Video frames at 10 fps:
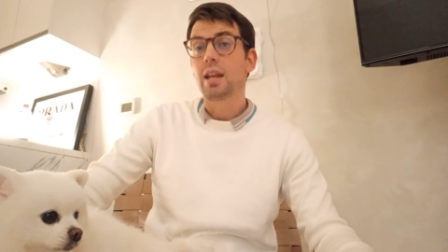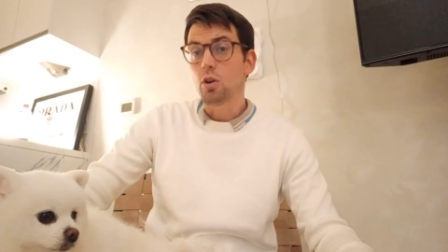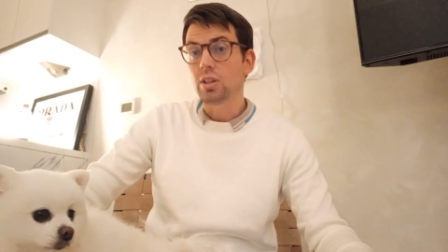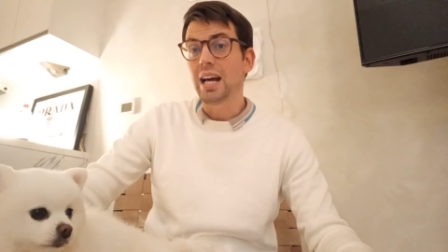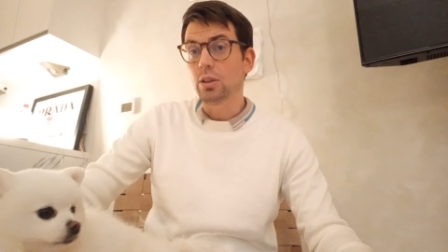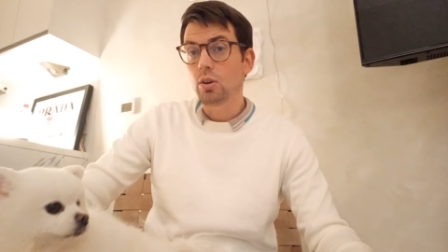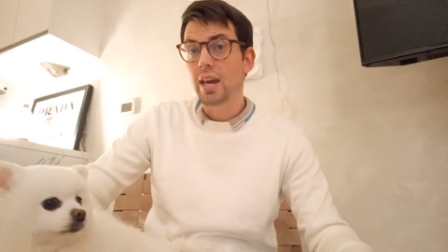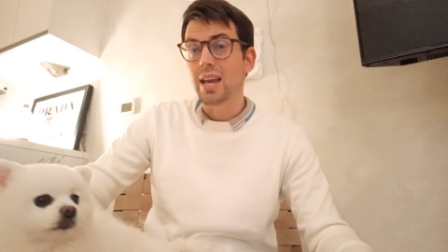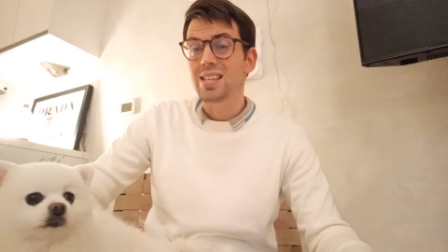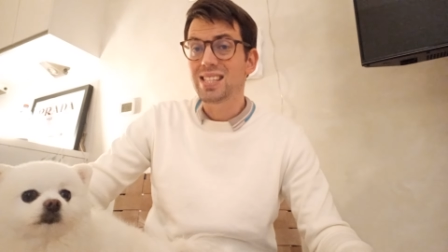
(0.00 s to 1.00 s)
ricordando
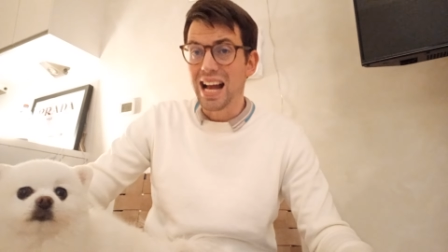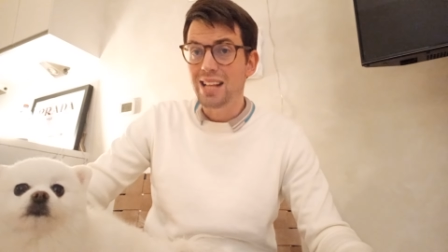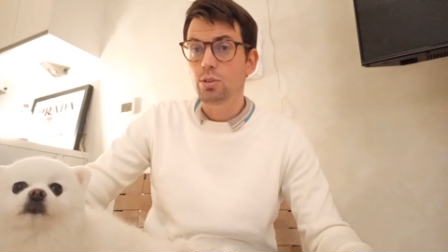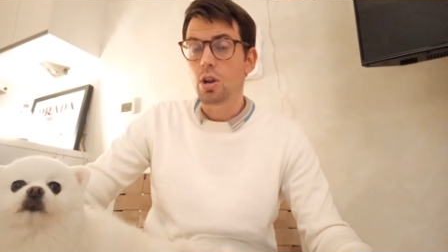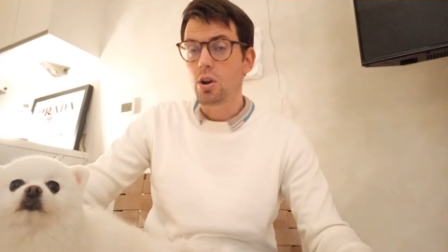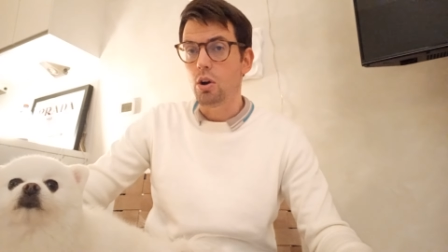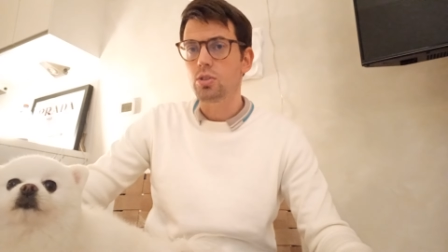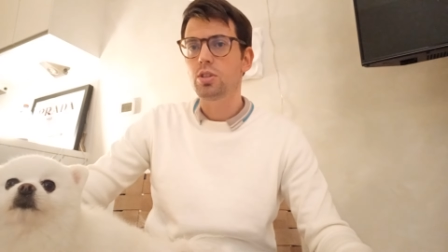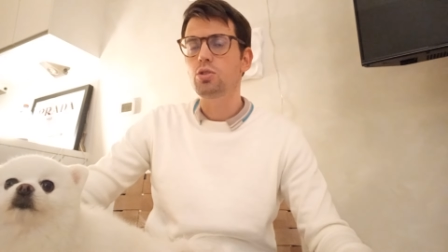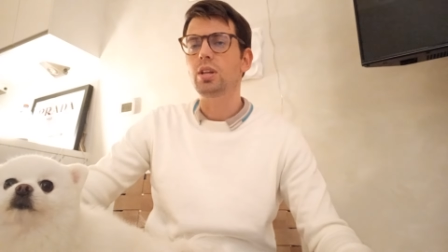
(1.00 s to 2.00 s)
che Sandro e
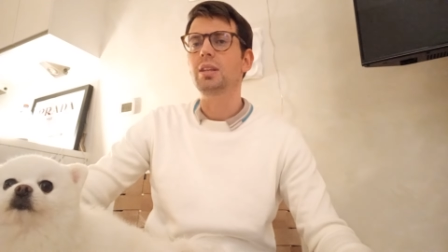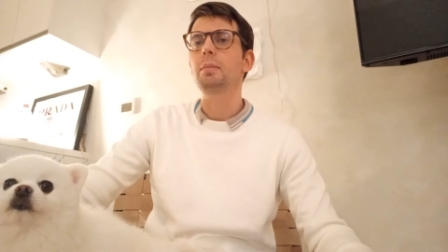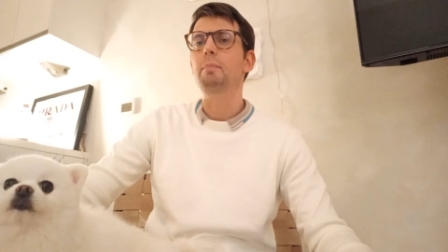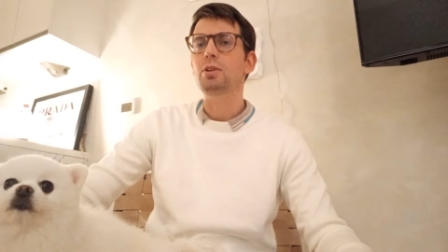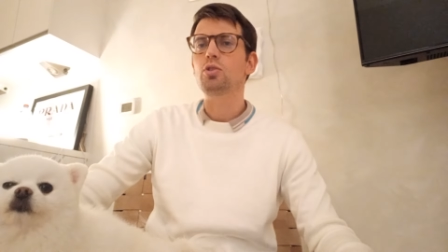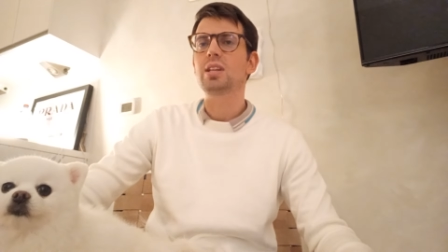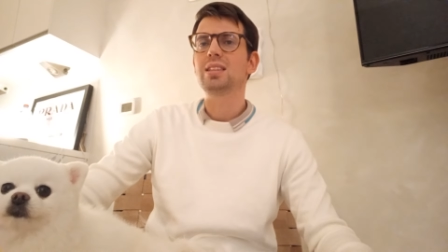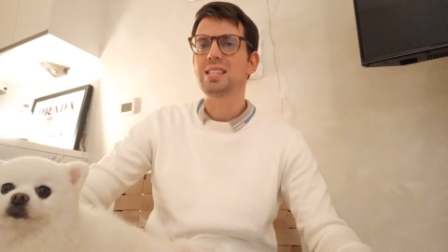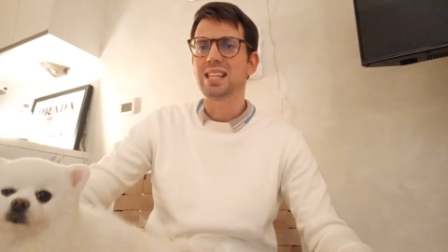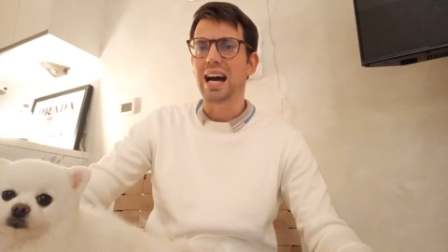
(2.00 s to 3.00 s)
Costi sono stati i maggiori
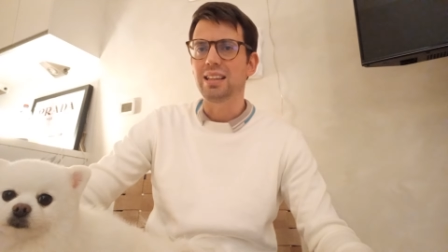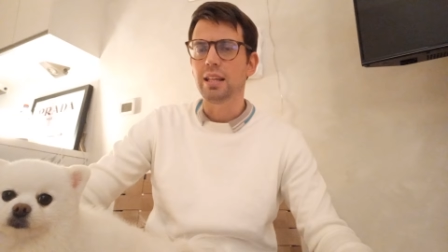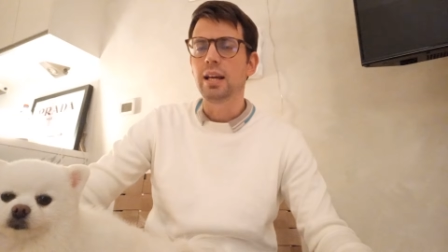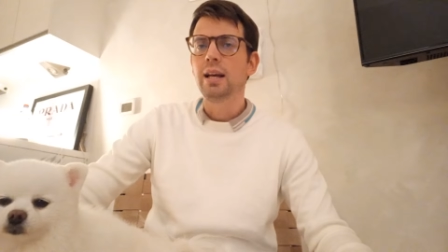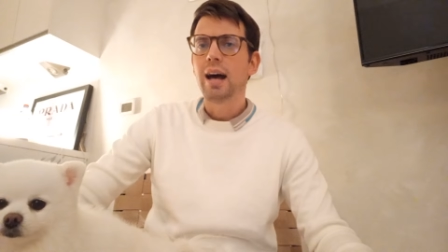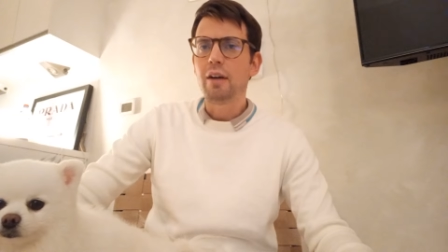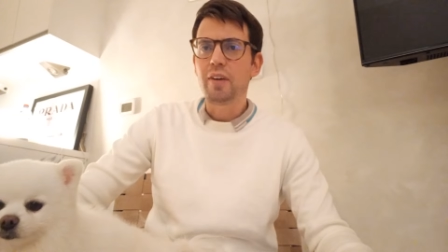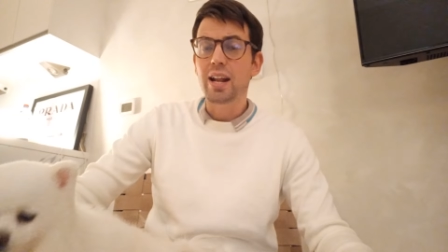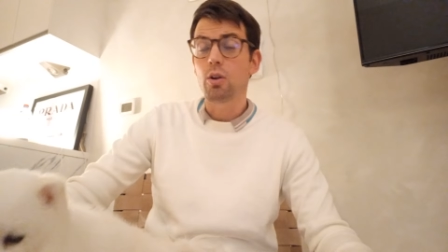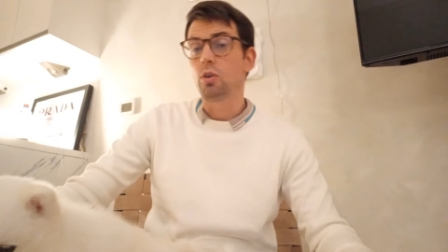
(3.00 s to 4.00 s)
indiziati a
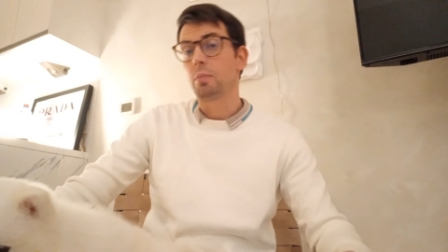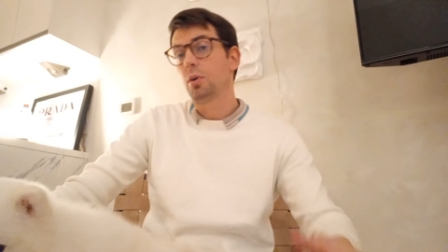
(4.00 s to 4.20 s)
fare errori.